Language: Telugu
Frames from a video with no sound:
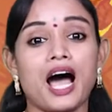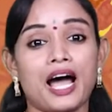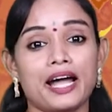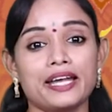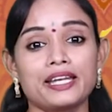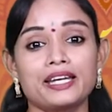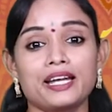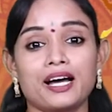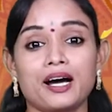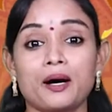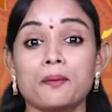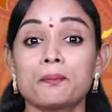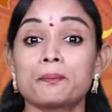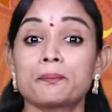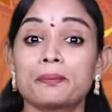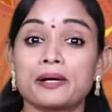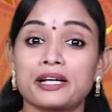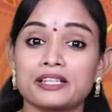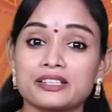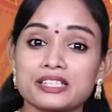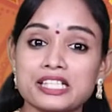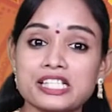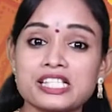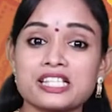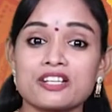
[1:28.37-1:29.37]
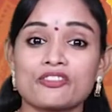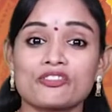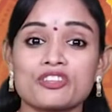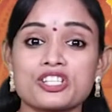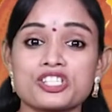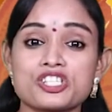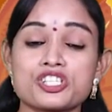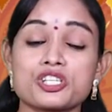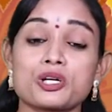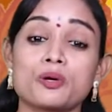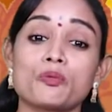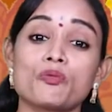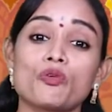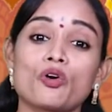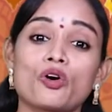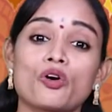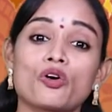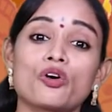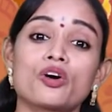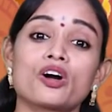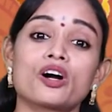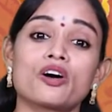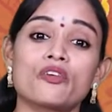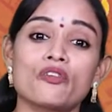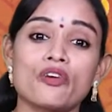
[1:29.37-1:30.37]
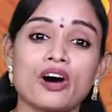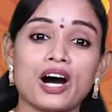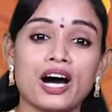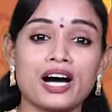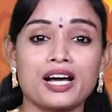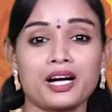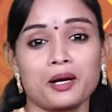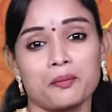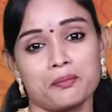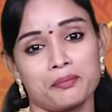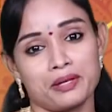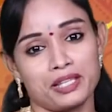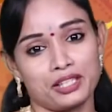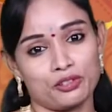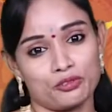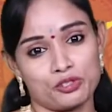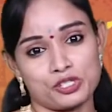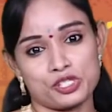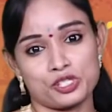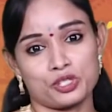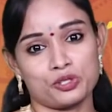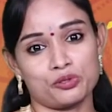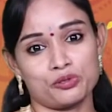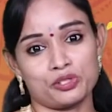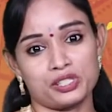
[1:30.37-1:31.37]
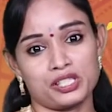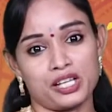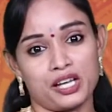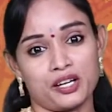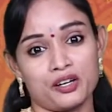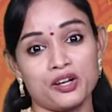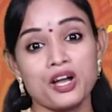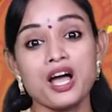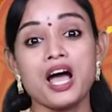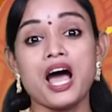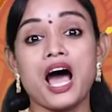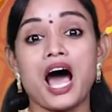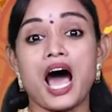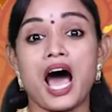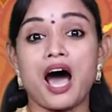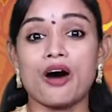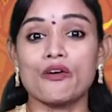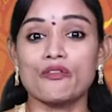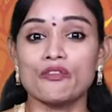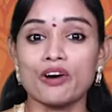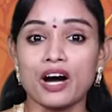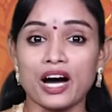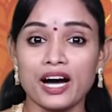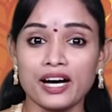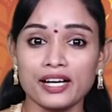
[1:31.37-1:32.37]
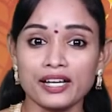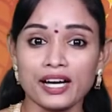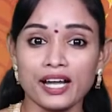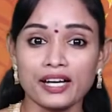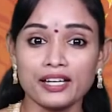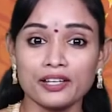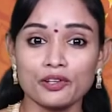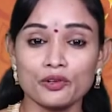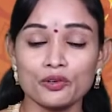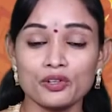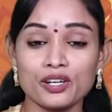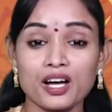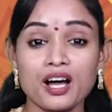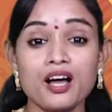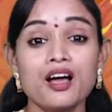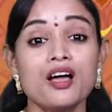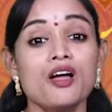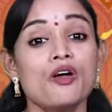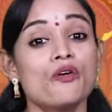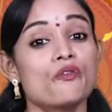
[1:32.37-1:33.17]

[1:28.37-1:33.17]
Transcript: ఆయన ప్రతి సంవత్సరం ఒక్కొక్క వాహనం మీద వస్తూ ఉంటారు ఆ వాహనాన్ని కూడా